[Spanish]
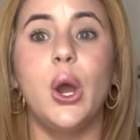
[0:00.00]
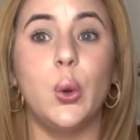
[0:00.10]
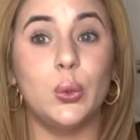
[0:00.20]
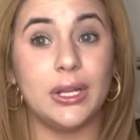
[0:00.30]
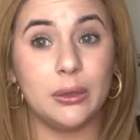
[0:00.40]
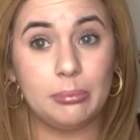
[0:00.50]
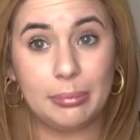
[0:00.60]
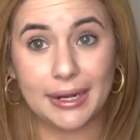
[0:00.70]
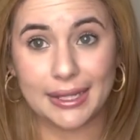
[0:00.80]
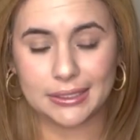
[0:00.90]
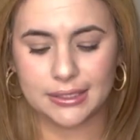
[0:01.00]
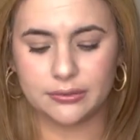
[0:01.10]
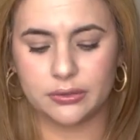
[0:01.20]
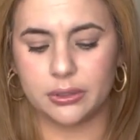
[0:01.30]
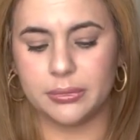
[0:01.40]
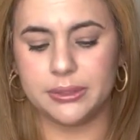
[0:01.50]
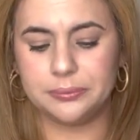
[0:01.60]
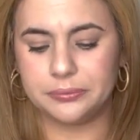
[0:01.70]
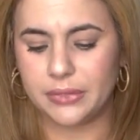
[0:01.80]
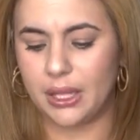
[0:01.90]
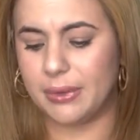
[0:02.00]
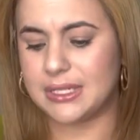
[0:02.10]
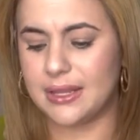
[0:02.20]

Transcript: unas plataformas que más